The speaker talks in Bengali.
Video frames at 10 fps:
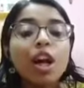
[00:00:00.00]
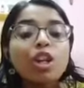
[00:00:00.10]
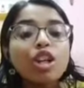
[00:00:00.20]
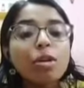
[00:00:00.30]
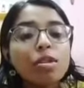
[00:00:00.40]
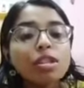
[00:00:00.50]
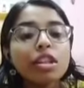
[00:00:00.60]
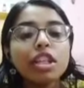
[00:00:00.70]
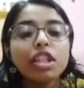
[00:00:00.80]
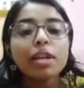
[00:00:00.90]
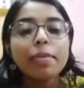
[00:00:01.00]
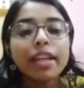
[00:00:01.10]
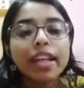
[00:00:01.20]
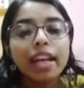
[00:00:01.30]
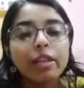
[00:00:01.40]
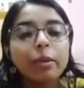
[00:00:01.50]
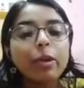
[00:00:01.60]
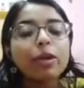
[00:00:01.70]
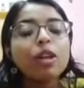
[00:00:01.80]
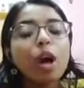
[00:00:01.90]
সমস্ত দেশের বিজ্ঞানী
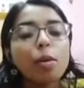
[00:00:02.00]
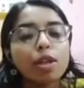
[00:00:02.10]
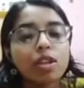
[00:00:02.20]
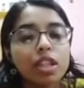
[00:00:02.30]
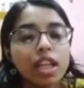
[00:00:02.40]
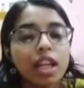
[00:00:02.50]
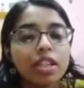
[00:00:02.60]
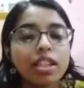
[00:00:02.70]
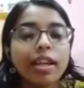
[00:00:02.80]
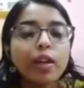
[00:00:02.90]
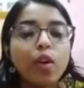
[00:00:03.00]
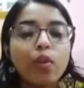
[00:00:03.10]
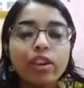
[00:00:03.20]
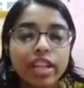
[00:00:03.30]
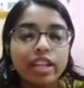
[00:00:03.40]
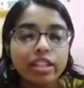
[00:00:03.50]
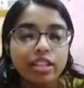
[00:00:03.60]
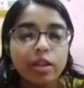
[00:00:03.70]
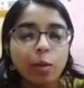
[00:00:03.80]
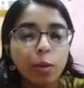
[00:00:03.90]
মহল গবেষণা চালাচ্ছে এই কোভিড
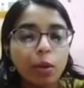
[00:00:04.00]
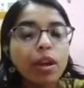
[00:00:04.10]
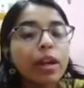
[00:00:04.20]
নাইন্টিনের ওপর